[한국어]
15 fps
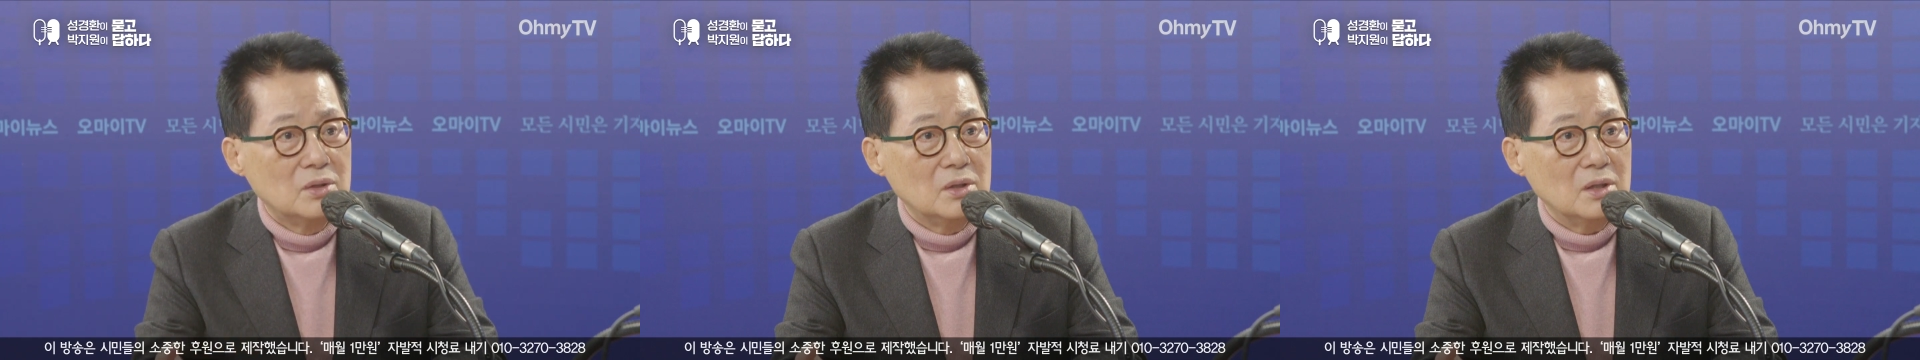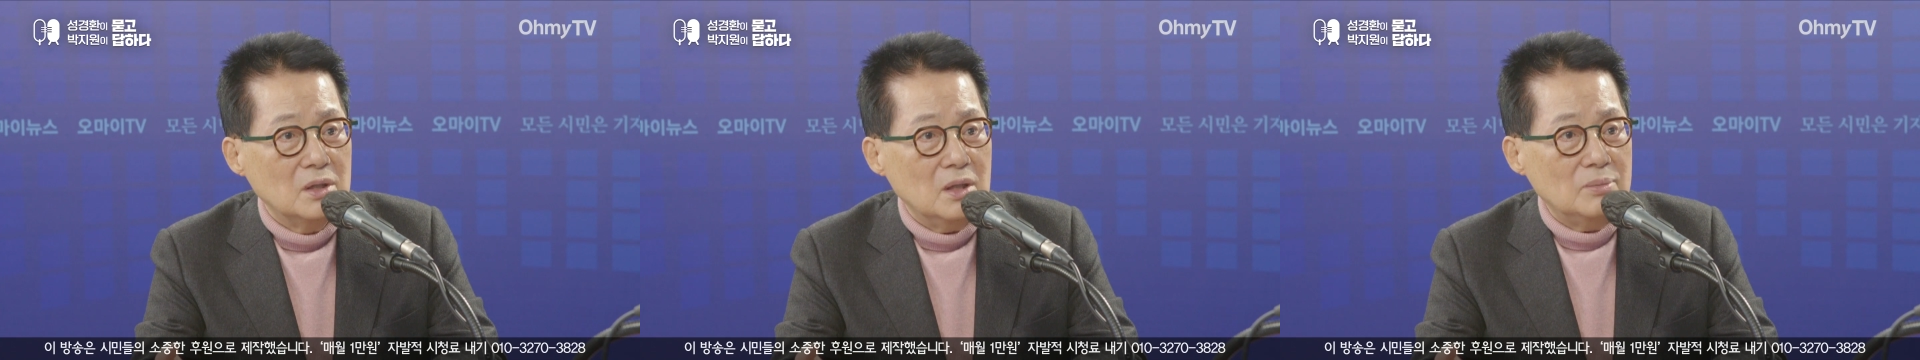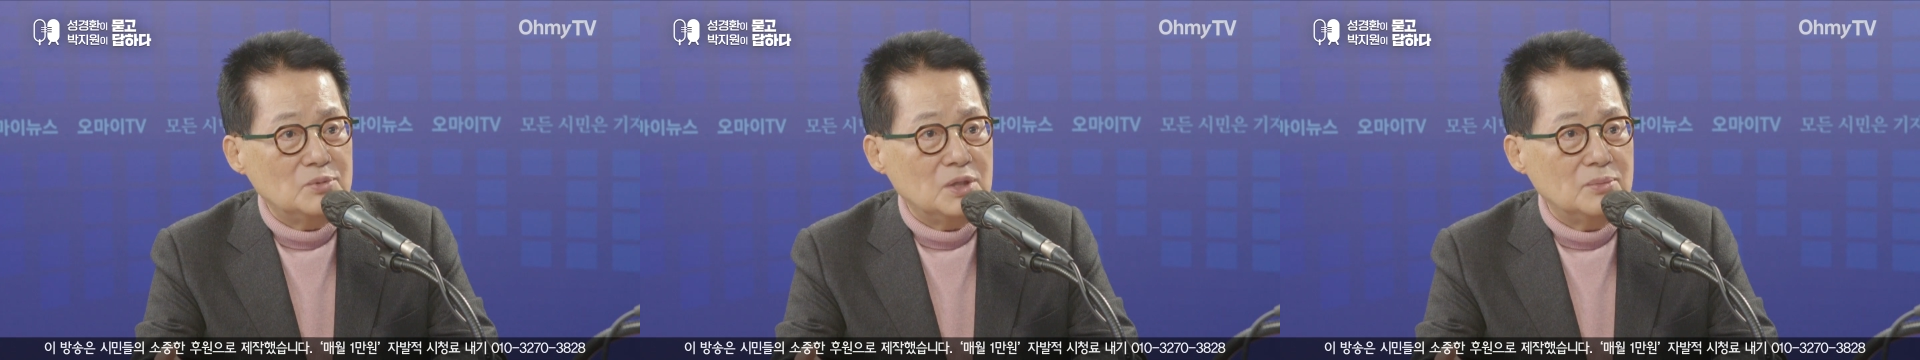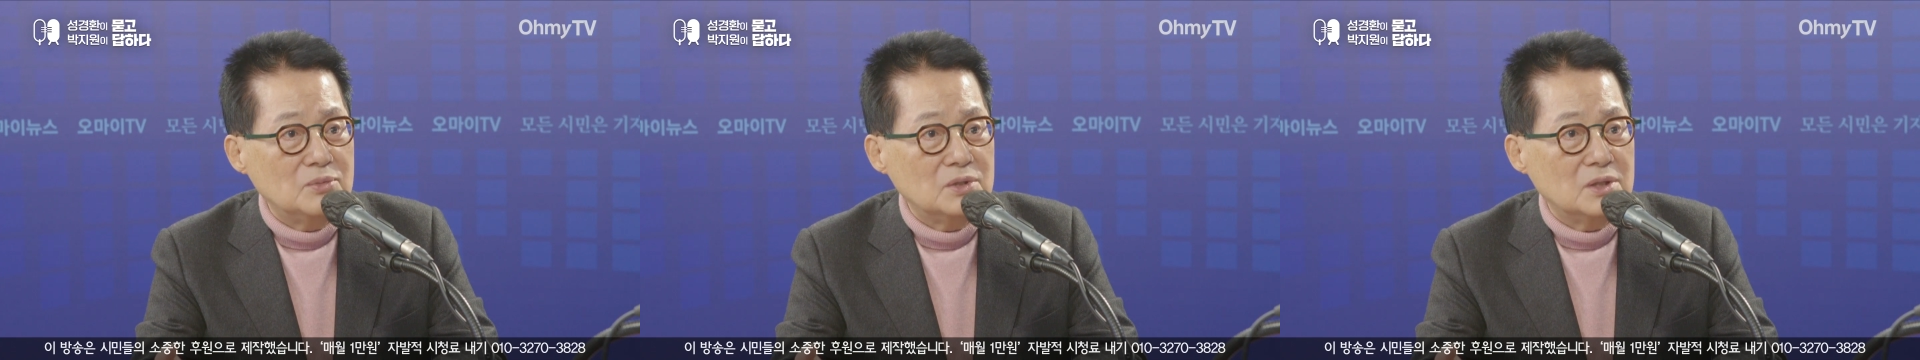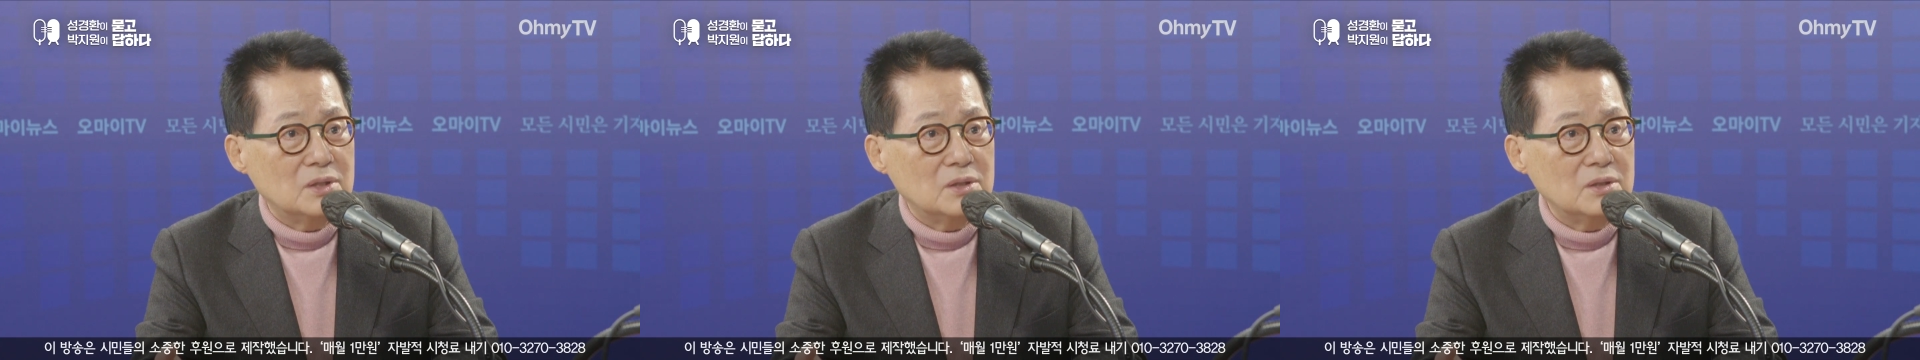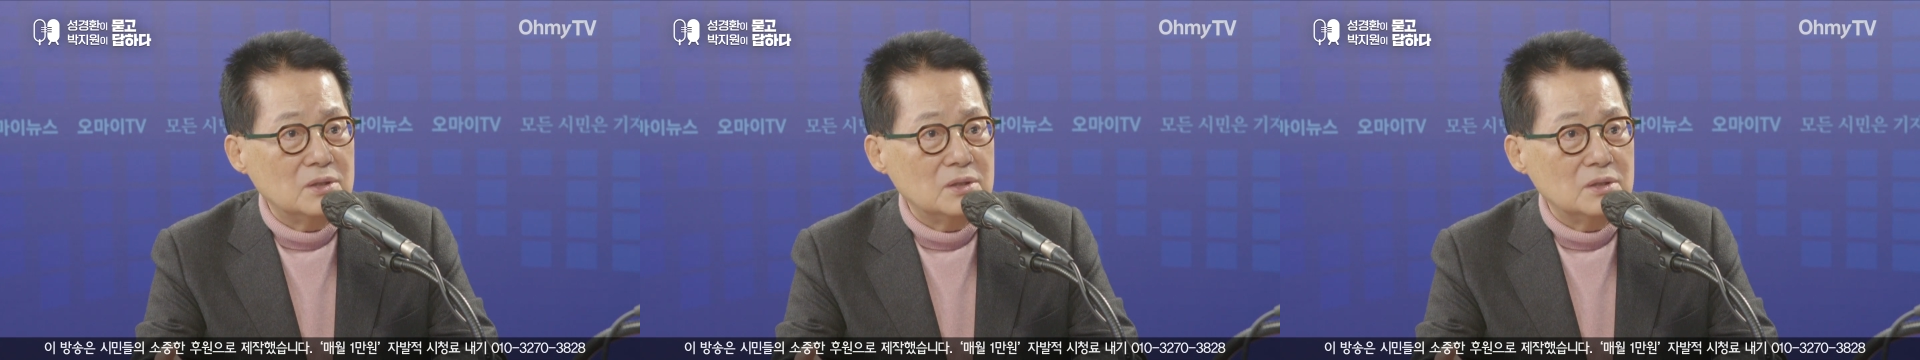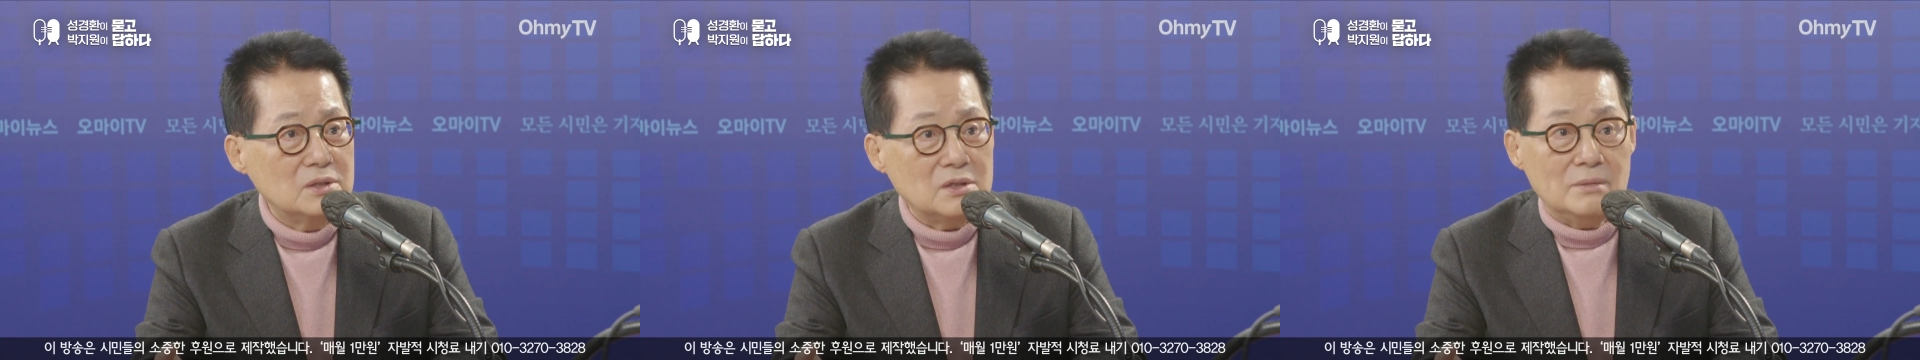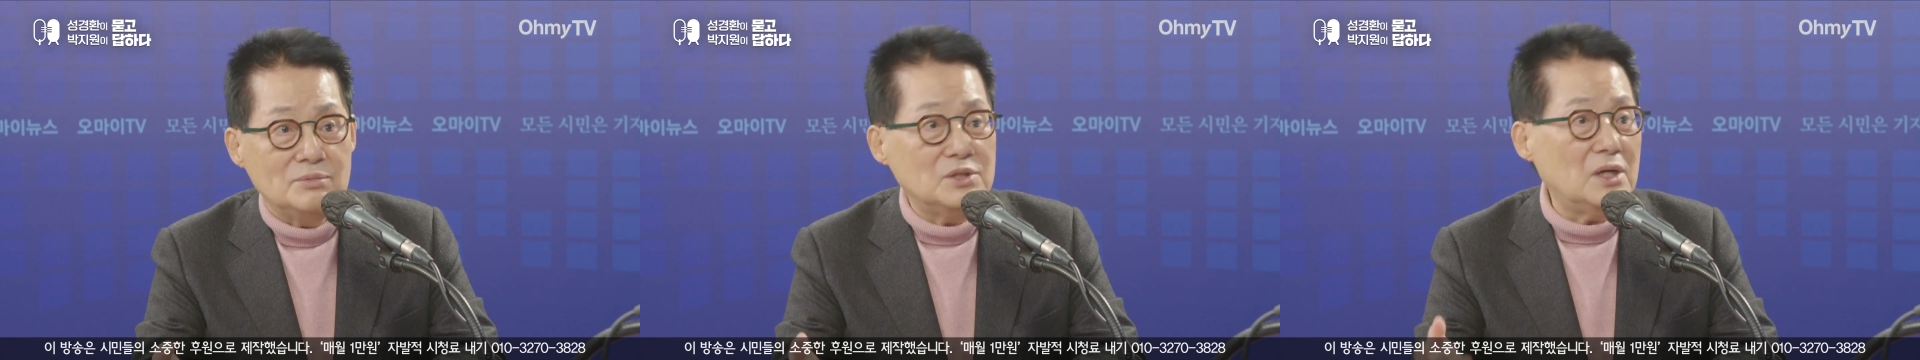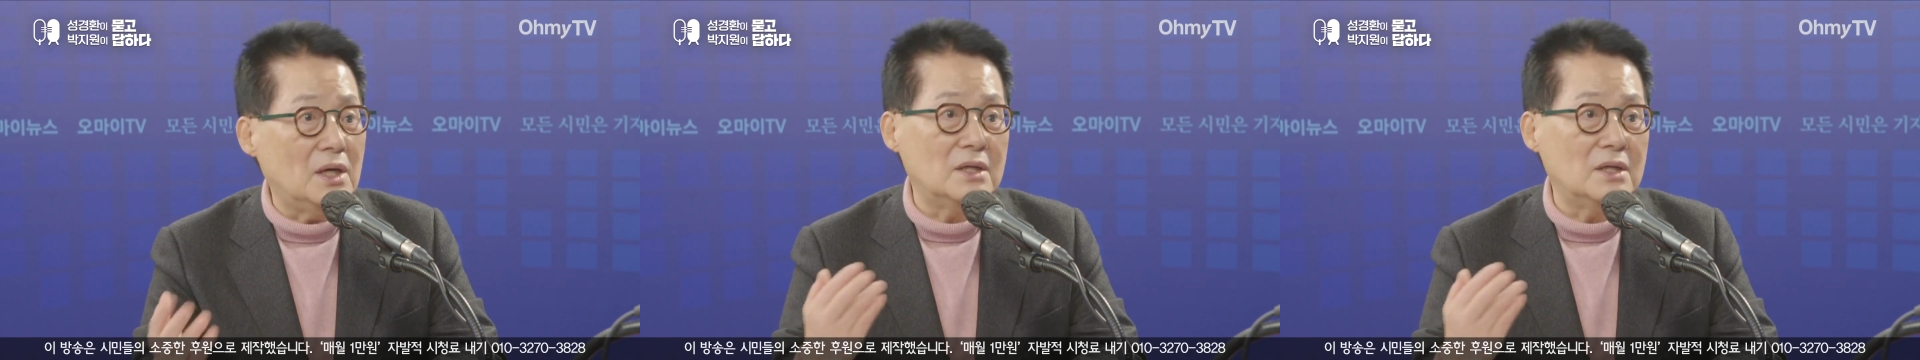합참의장은 참석 안